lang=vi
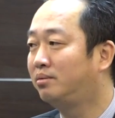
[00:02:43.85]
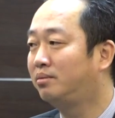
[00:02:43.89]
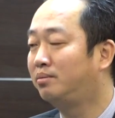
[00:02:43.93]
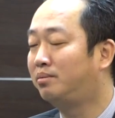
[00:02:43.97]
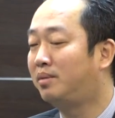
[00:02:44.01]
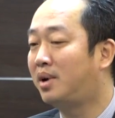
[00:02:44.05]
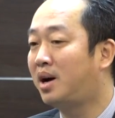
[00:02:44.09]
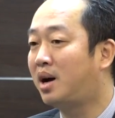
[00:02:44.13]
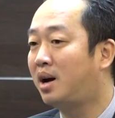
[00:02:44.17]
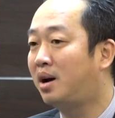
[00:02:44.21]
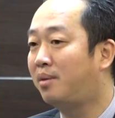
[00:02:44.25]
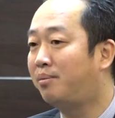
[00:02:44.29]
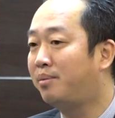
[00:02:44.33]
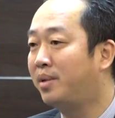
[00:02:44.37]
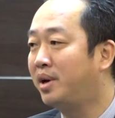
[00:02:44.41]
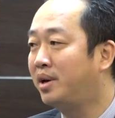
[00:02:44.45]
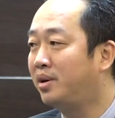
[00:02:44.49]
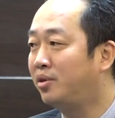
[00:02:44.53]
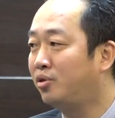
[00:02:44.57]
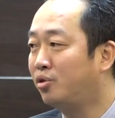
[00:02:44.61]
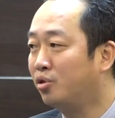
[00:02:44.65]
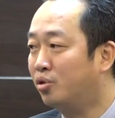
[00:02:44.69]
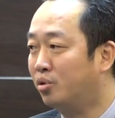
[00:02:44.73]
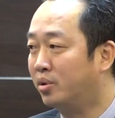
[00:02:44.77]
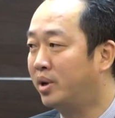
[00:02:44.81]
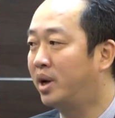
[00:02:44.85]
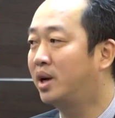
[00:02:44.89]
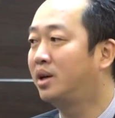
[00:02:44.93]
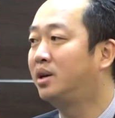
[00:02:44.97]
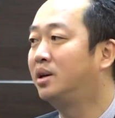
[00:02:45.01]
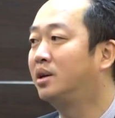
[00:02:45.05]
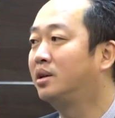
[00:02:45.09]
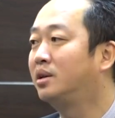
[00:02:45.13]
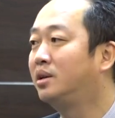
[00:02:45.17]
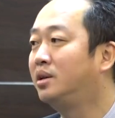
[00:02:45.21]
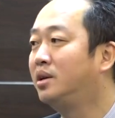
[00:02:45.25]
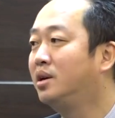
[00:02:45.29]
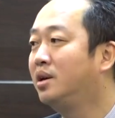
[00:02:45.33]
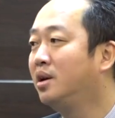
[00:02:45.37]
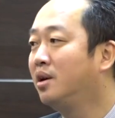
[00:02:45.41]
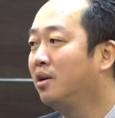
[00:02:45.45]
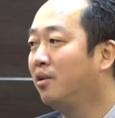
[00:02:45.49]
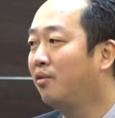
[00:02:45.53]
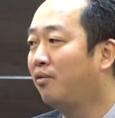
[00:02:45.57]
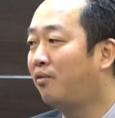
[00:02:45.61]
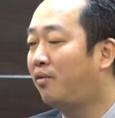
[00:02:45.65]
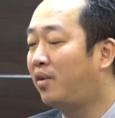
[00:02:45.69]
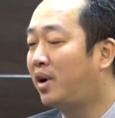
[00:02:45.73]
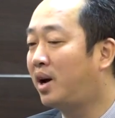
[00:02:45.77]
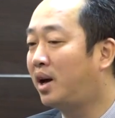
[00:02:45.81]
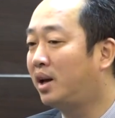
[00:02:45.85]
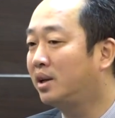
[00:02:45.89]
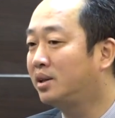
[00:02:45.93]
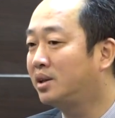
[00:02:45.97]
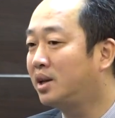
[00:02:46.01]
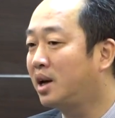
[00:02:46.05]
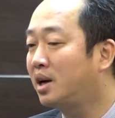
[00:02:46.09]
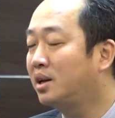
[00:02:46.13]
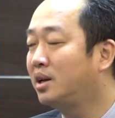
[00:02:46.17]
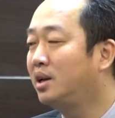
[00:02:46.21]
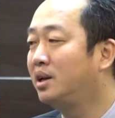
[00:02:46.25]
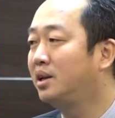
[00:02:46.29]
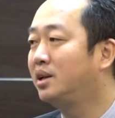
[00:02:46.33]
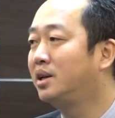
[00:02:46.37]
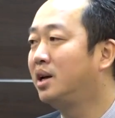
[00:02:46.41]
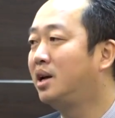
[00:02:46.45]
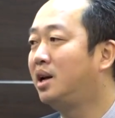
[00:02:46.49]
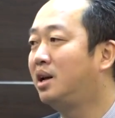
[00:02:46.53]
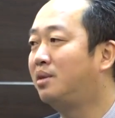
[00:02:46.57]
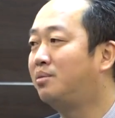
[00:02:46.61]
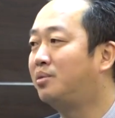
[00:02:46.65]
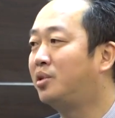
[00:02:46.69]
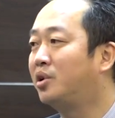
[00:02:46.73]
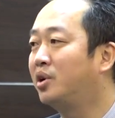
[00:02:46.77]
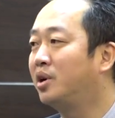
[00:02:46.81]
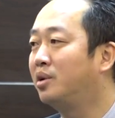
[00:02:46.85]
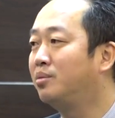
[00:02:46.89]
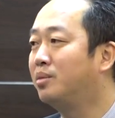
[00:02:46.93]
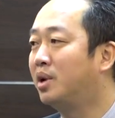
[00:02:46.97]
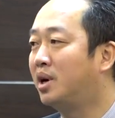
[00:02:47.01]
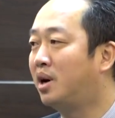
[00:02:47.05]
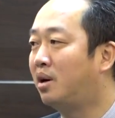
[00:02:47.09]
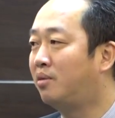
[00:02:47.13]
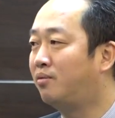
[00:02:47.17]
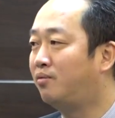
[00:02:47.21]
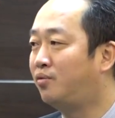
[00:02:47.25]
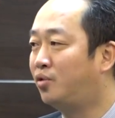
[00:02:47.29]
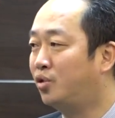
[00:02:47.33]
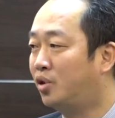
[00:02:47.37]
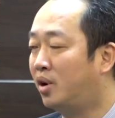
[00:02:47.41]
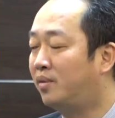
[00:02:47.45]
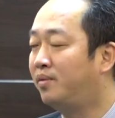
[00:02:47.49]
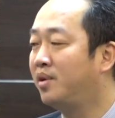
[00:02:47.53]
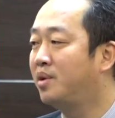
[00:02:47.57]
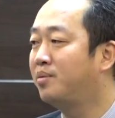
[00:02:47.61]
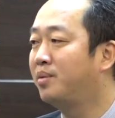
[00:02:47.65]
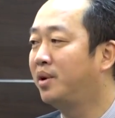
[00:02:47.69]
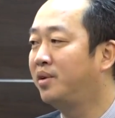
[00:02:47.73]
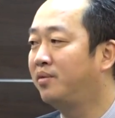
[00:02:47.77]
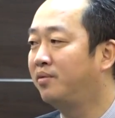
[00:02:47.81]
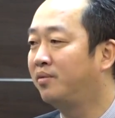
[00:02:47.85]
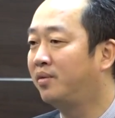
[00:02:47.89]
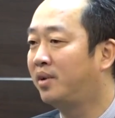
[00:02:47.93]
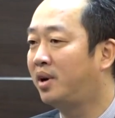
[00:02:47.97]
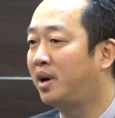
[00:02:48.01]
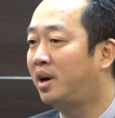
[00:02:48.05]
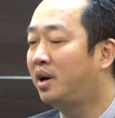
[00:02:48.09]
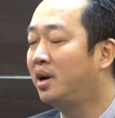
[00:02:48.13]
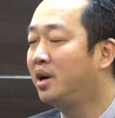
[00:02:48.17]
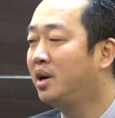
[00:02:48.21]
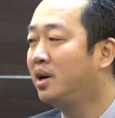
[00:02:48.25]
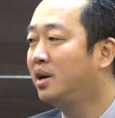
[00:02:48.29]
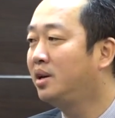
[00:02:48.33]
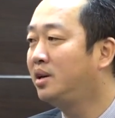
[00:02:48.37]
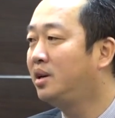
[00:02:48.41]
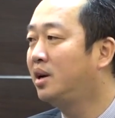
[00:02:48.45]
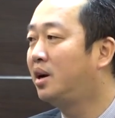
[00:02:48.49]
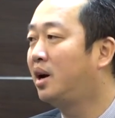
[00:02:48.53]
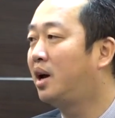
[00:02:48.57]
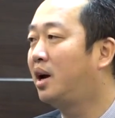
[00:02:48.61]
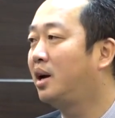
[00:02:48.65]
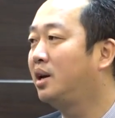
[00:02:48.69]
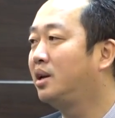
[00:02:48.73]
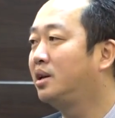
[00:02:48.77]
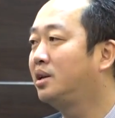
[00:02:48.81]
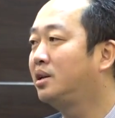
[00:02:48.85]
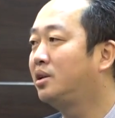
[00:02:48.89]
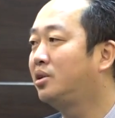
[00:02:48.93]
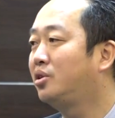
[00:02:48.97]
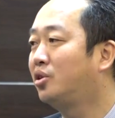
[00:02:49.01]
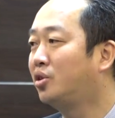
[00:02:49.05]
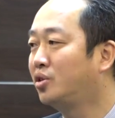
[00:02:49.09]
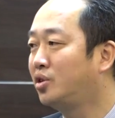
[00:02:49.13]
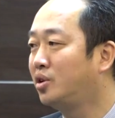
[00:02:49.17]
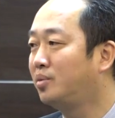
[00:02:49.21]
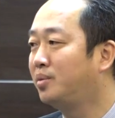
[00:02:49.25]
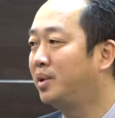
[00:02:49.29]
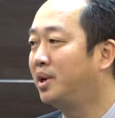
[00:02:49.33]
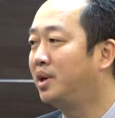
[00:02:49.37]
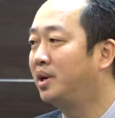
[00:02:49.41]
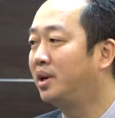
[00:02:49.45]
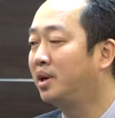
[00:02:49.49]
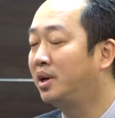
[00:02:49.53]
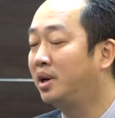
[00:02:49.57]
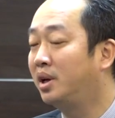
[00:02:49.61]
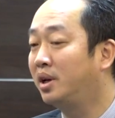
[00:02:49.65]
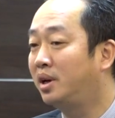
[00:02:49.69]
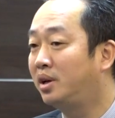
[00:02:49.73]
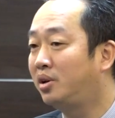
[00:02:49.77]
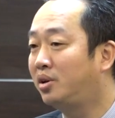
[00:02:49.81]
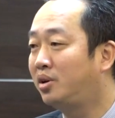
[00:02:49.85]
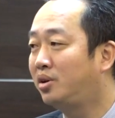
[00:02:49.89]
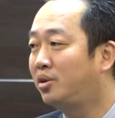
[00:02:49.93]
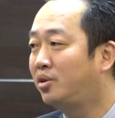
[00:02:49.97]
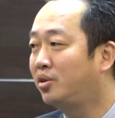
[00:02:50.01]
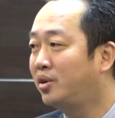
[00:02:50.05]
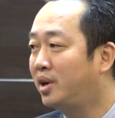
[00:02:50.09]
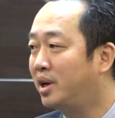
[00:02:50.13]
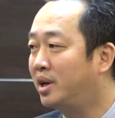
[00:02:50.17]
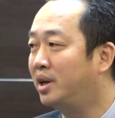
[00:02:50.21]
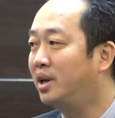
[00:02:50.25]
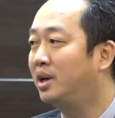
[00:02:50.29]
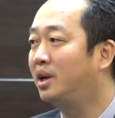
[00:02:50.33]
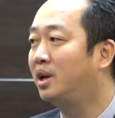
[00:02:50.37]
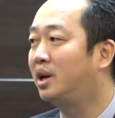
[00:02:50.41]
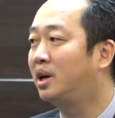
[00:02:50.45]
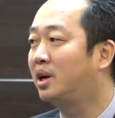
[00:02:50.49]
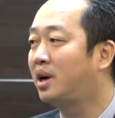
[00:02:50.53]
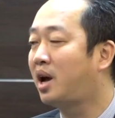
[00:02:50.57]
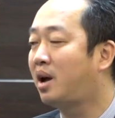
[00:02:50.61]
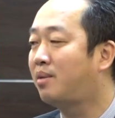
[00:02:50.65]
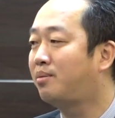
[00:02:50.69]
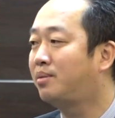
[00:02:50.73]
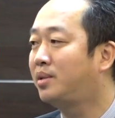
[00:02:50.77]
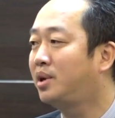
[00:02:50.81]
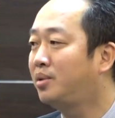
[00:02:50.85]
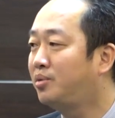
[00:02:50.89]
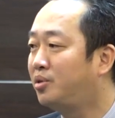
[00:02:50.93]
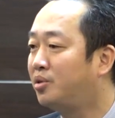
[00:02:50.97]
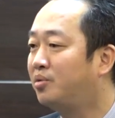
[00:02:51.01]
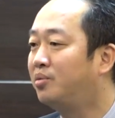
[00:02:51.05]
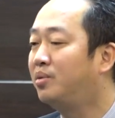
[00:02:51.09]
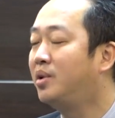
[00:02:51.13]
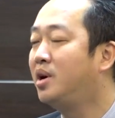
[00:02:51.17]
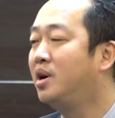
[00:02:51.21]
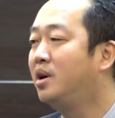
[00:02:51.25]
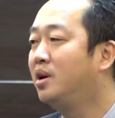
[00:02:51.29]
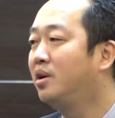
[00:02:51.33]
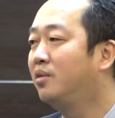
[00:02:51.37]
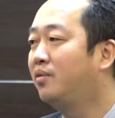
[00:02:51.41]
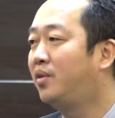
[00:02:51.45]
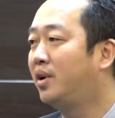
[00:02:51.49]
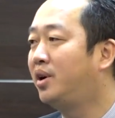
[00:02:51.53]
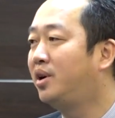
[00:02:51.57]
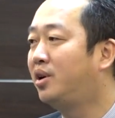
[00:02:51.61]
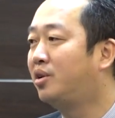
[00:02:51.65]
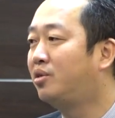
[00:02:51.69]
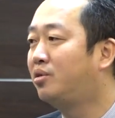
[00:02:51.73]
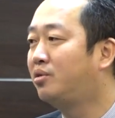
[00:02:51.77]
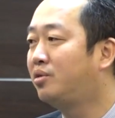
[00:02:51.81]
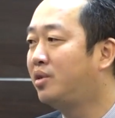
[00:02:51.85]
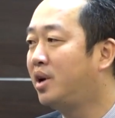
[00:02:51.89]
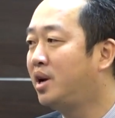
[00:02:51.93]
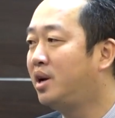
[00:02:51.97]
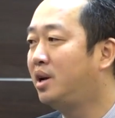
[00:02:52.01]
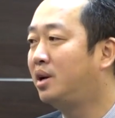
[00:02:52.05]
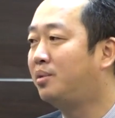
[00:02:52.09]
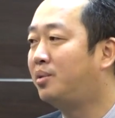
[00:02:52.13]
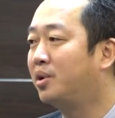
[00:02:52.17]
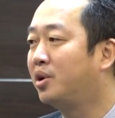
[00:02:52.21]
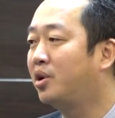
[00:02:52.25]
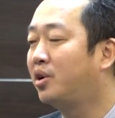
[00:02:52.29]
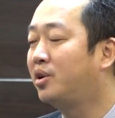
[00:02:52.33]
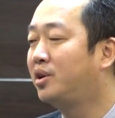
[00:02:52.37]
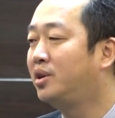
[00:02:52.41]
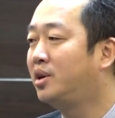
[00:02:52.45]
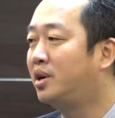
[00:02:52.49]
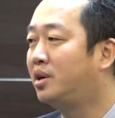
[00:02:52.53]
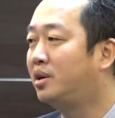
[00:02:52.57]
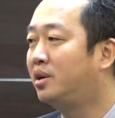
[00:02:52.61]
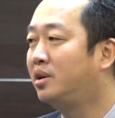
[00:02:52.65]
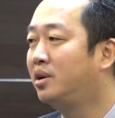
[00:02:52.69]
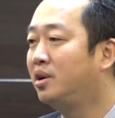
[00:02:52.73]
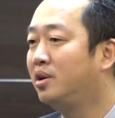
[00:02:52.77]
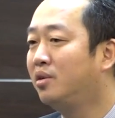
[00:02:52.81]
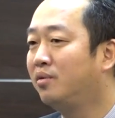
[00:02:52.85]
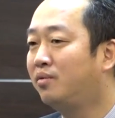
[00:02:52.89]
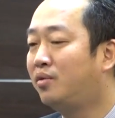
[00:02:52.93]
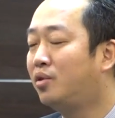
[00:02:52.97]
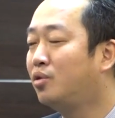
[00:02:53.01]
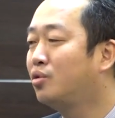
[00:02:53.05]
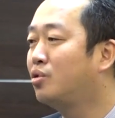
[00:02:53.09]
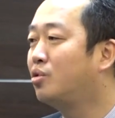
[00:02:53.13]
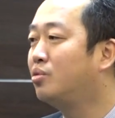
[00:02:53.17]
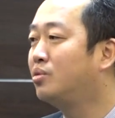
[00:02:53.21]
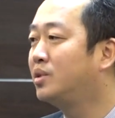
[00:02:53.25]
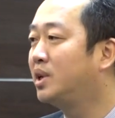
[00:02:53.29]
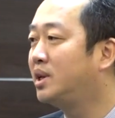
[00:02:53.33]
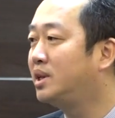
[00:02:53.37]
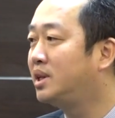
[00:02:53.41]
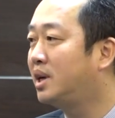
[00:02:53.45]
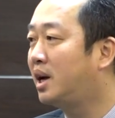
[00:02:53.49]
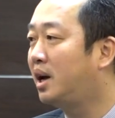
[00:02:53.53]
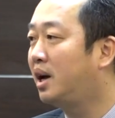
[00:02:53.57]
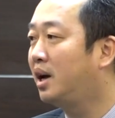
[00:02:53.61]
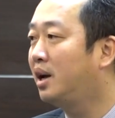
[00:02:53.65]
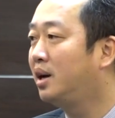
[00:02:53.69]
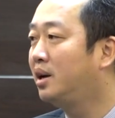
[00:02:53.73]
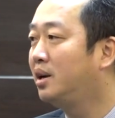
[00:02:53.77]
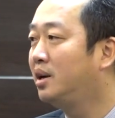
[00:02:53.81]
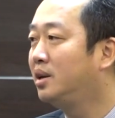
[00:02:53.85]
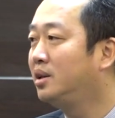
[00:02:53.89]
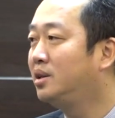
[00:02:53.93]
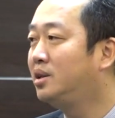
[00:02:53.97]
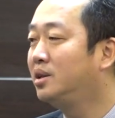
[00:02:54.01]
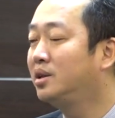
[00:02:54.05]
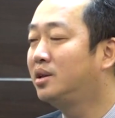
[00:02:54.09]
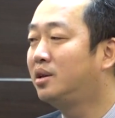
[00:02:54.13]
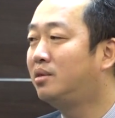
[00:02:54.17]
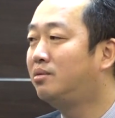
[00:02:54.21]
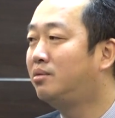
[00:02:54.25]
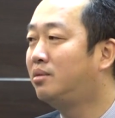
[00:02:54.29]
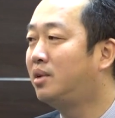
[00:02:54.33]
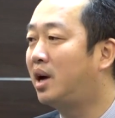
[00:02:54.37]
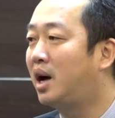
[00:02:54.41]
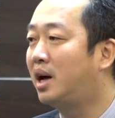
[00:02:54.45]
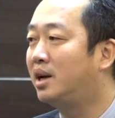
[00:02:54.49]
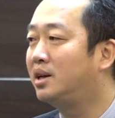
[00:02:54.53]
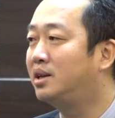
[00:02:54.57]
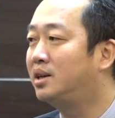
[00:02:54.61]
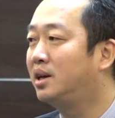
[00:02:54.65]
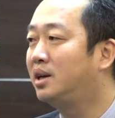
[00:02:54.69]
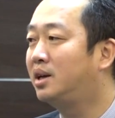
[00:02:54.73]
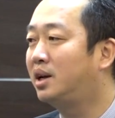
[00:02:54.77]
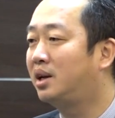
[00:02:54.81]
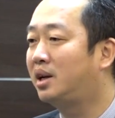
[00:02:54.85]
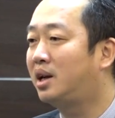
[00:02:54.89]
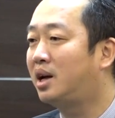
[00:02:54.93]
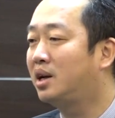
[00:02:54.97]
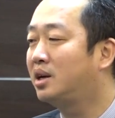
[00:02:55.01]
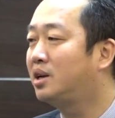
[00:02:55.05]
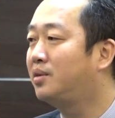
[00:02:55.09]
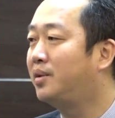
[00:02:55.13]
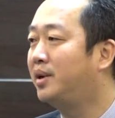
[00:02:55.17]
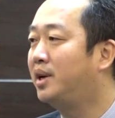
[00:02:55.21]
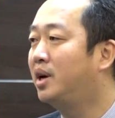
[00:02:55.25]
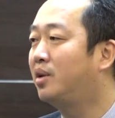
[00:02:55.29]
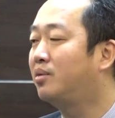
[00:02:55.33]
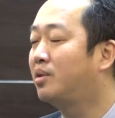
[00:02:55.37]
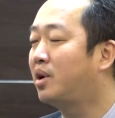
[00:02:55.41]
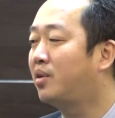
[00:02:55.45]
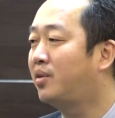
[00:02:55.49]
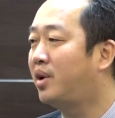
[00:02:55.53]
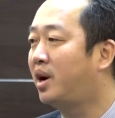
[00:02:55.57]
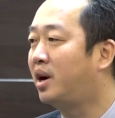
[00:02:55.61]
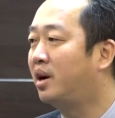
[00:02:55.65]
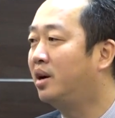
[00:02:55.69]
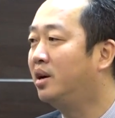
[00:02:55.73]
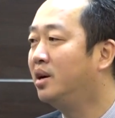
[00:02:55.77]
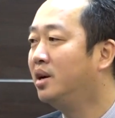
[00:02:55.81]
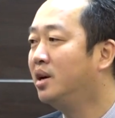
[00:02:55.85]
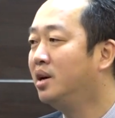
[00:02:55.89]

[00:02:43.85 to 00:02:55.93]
mà mình đủ năng lực và xác định đây là một cái bậc học phù hợp với mình và tương lai tốt cho mình thì tôi đề nghị là các em tiếp tục phấn đấu đây là một con đường vô cùng danh giá chứ không hạn chế là ta cứ phải đi học cao đẳng